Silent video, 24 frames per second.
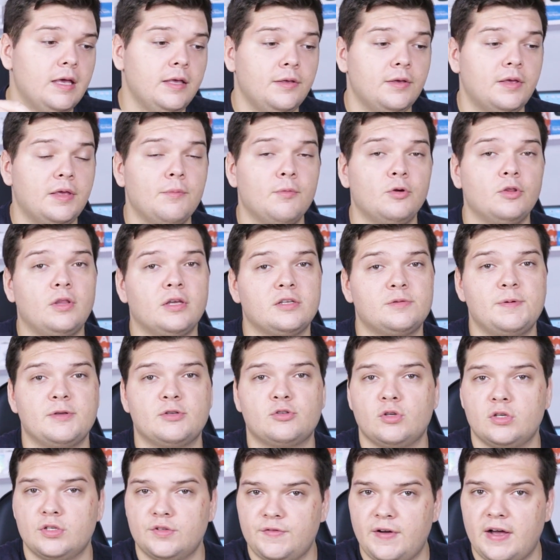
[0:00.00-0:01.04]
E o que muitas
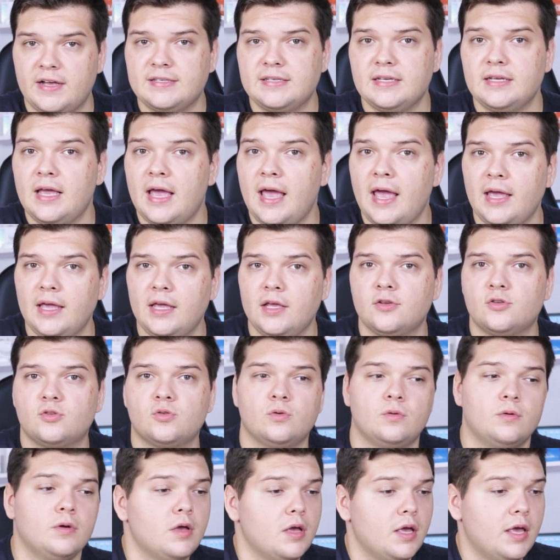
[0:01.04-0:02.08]
pessoas fazem é
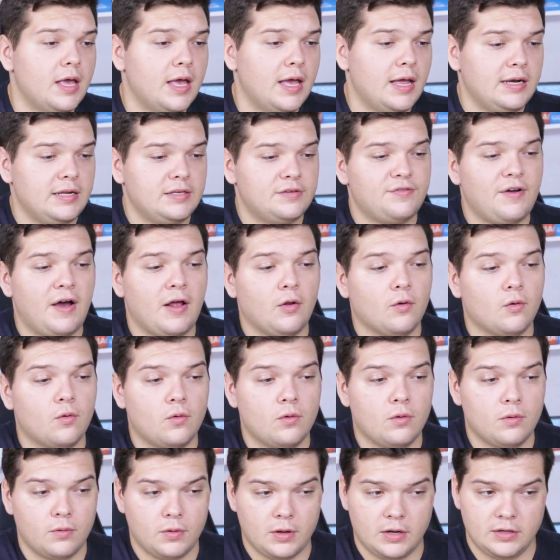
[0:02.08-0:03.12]
isso, eles falam,
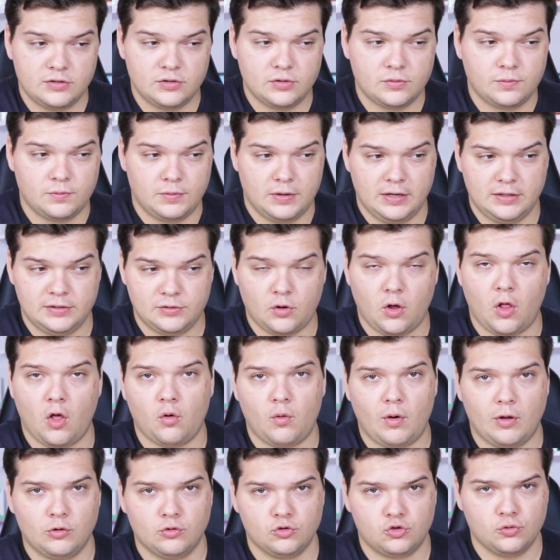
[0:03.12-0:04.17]
eles, eles
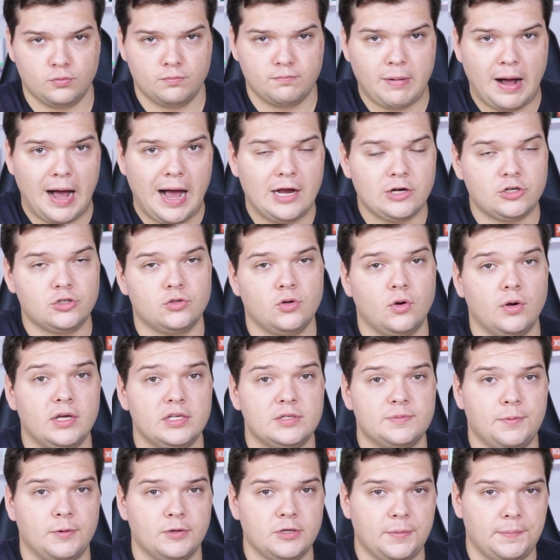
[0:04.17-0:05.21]
colocam o um anúncio baixo, não
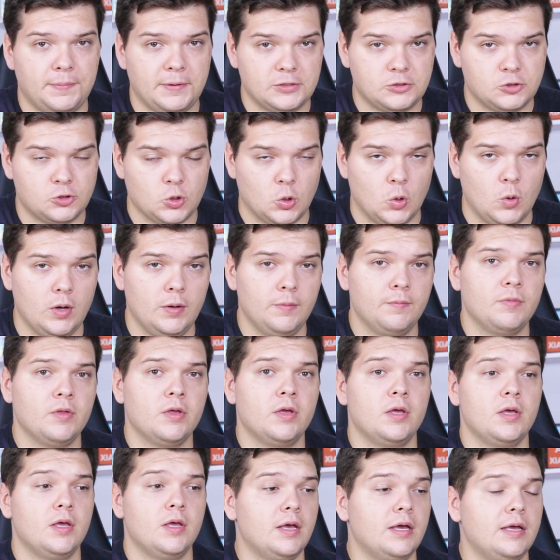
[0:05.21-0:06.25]
responde a pessoa
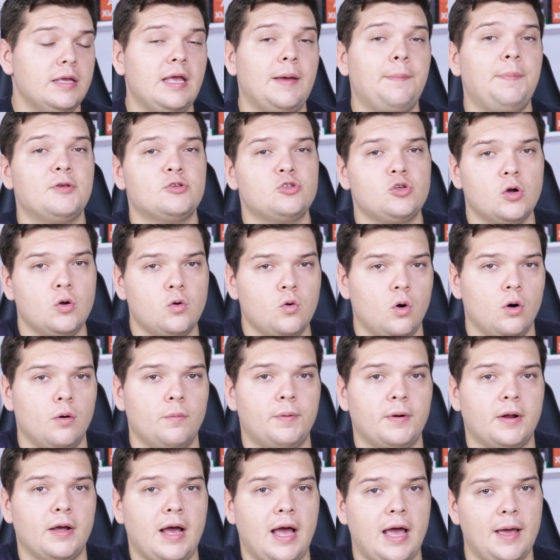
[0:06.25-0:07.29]
e a pessoa
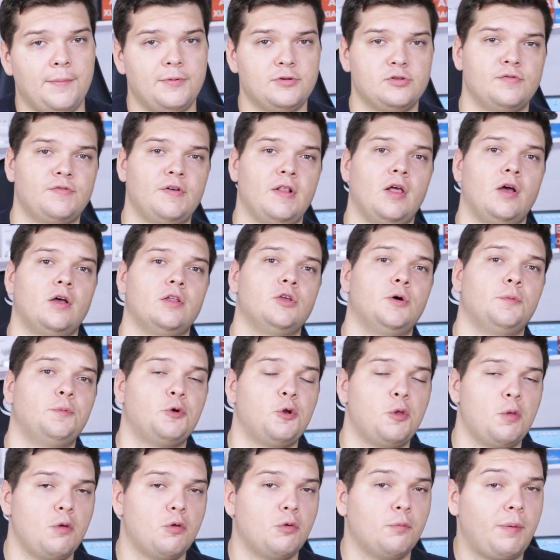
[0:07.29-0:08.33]
compra. Aí a pessoa fala, ó, deu
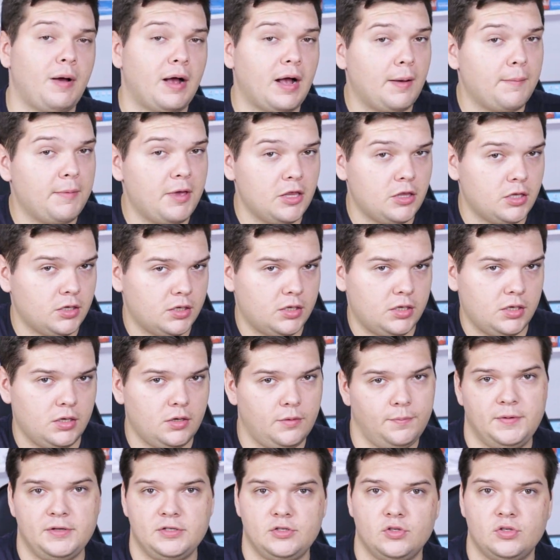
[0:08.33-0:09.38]
problema no pagamento aqui,
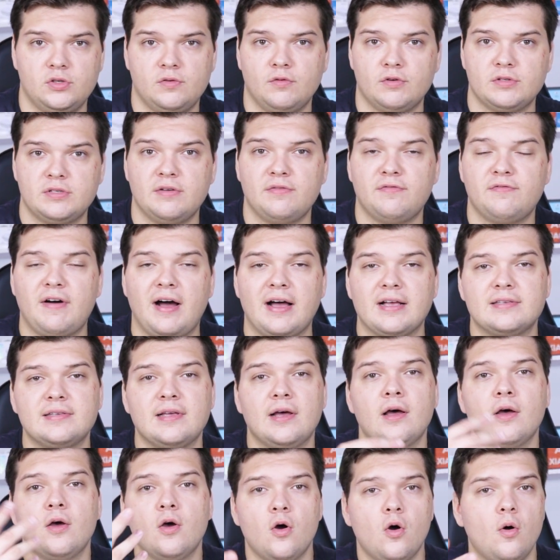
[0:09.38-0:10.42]
eu preciso que você
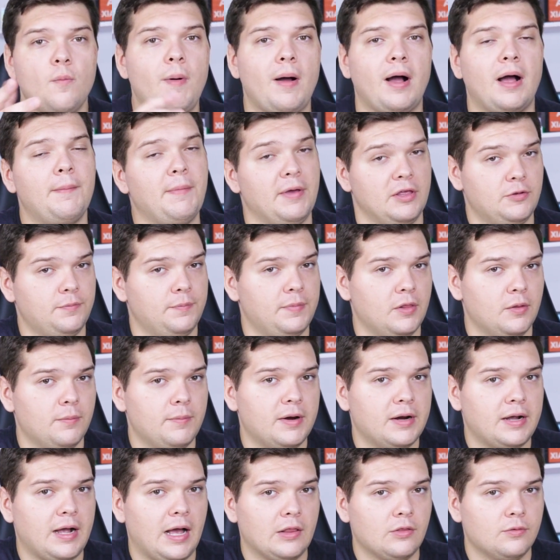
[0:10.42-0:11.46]
faça o pagamento pelo
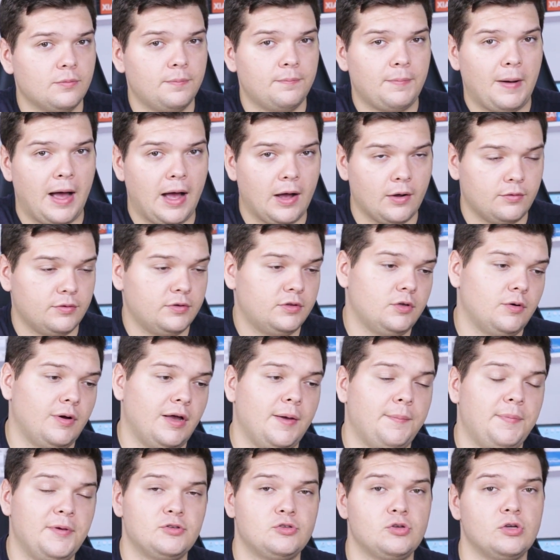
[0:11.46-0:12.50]
Mercado Pago. Então aí
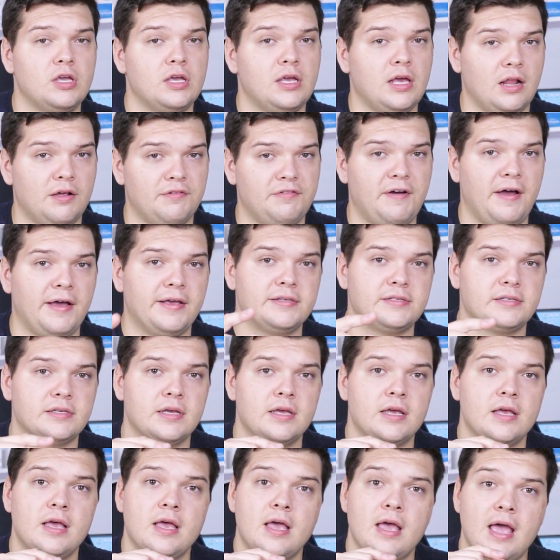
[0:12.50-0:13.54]
a pessoa, o que, que ela faz?
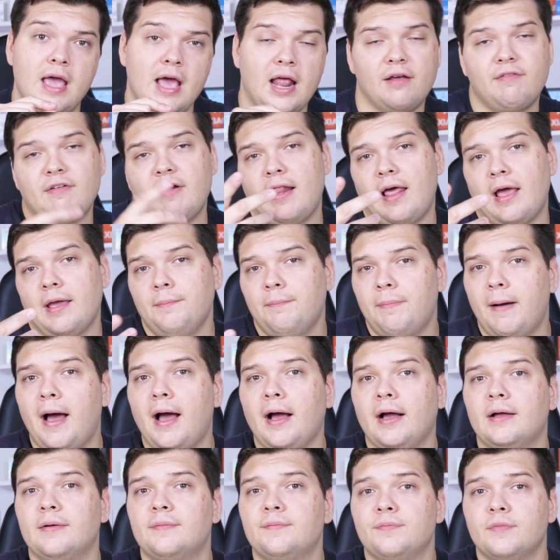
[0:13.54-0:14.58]
Ela vai lá e
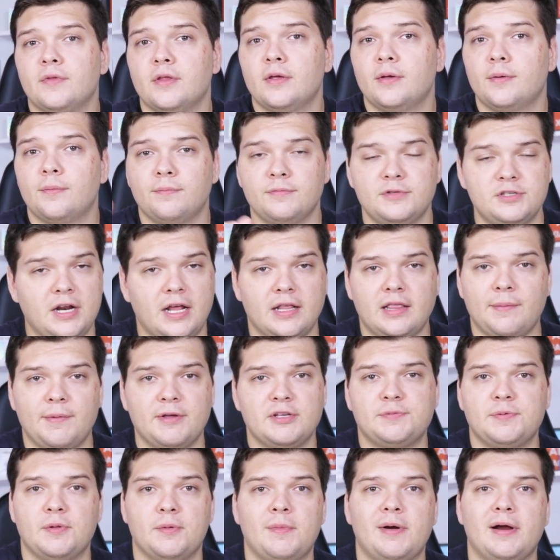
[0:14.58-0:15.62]
paga
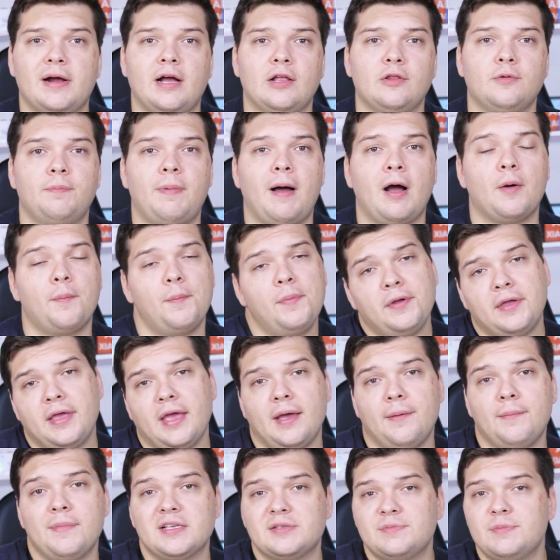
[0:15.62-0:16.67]
diretamente pelo Mercado Pago, porque
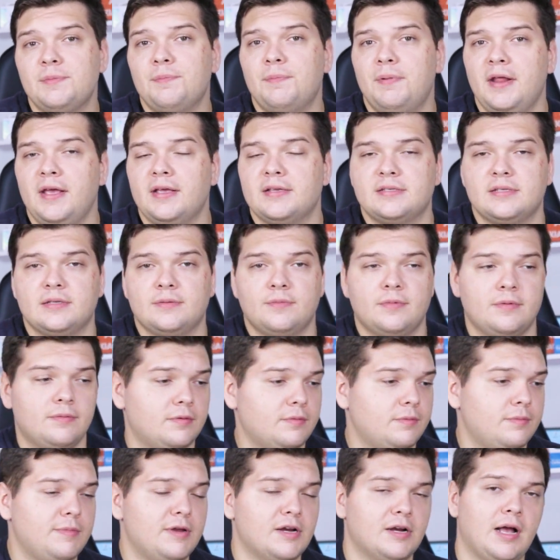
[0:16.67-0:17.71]
é a mesma empresa.
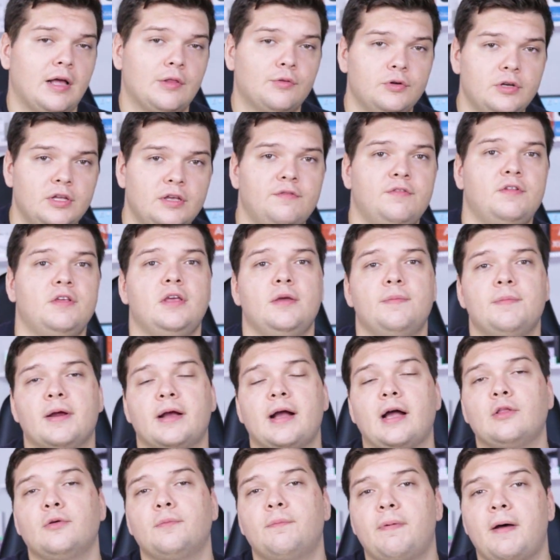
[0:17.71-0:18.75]
Mercado Livre e
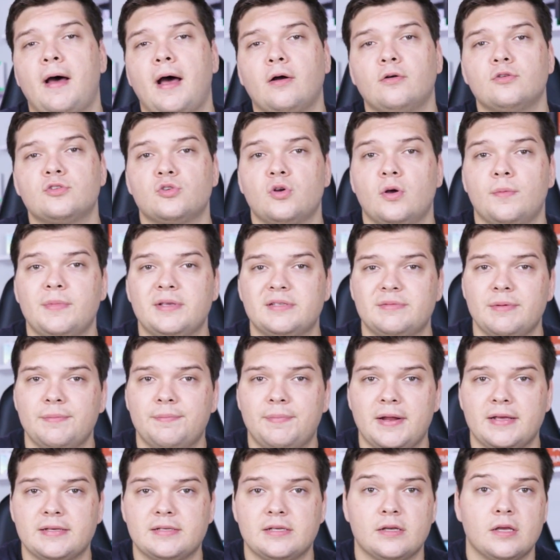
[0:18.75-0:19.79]
Mercado Pago são a mesma
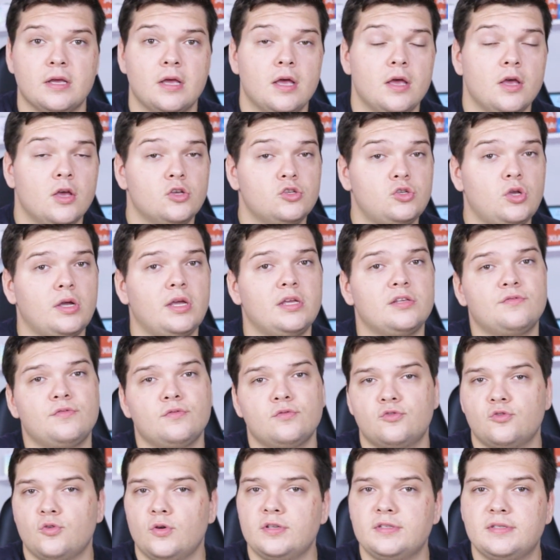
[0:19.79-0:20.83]
empresa. Só que as
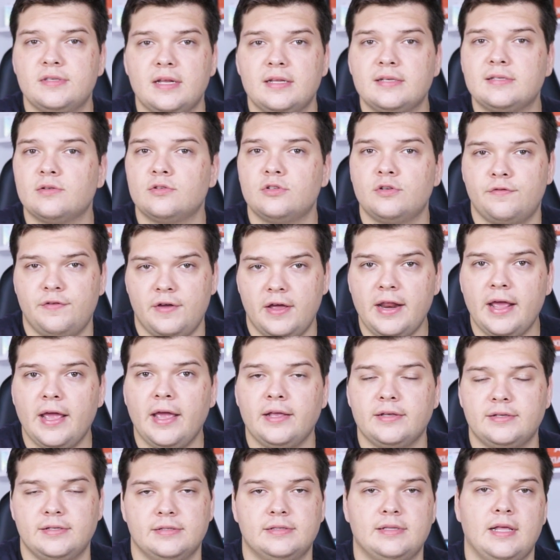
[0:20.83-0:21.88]
funções deles são
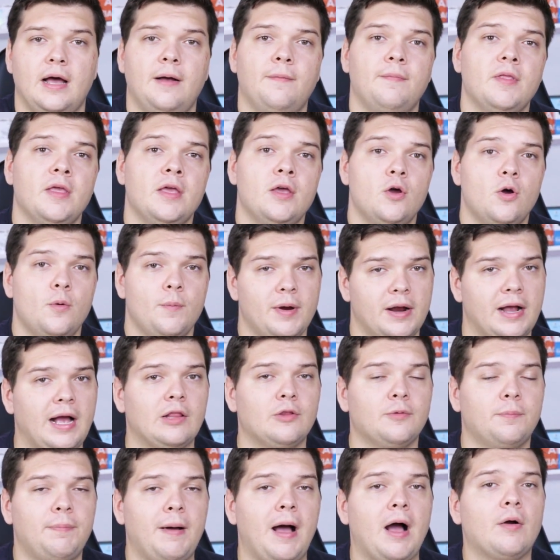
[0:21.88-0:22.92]
diferentes, tá? O
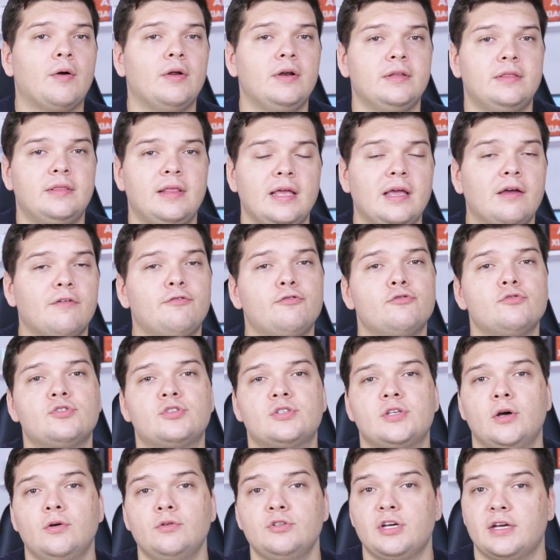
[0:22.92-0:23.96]
Mercado Pago ele tem a
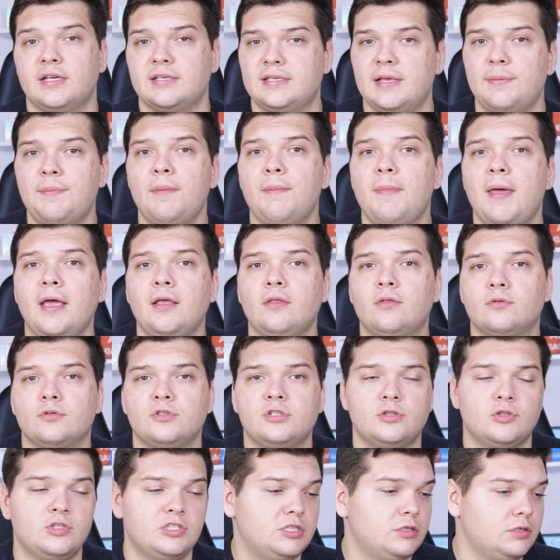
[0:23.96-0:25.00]
função de recebimento,
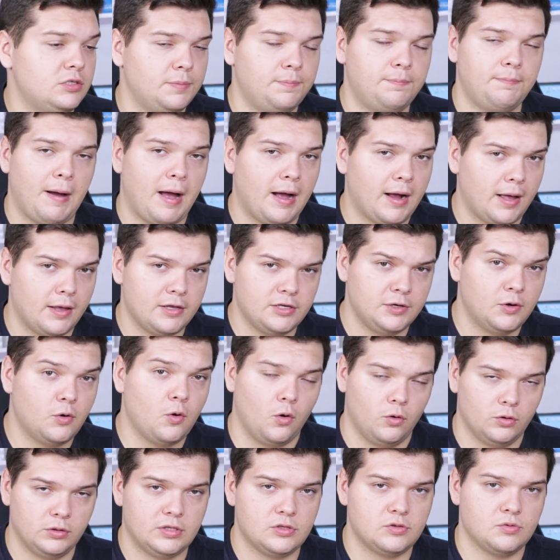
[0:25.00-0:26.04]
de, de, paga, de
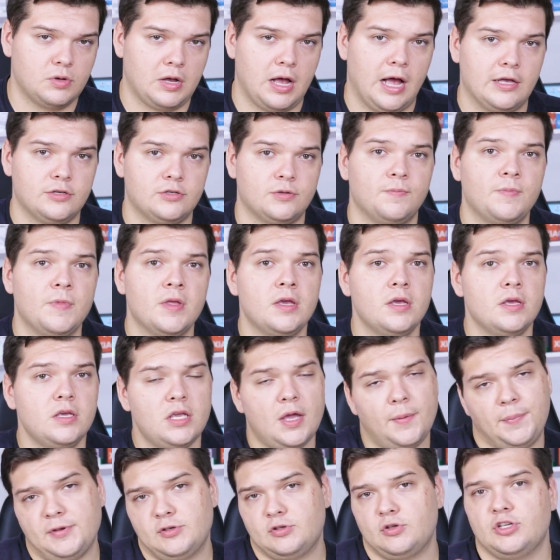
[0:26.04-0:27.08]
contas, no caso.
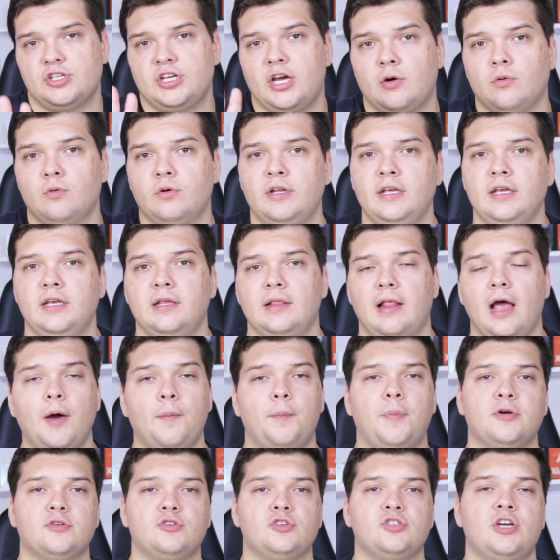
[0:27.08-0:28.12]
E a pessoa gera um link lá, eu
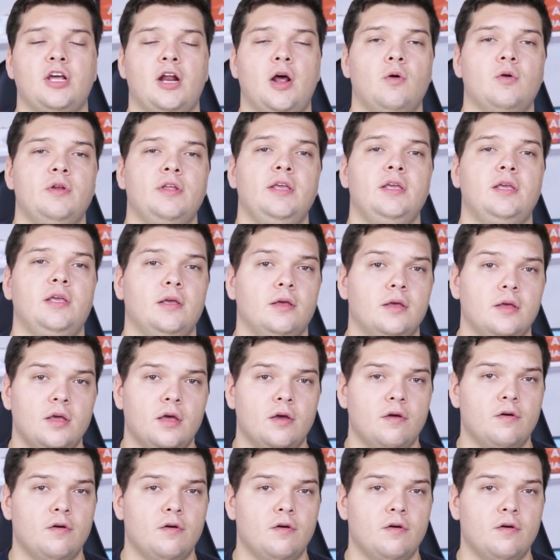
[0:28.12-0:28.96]
posso gerar um link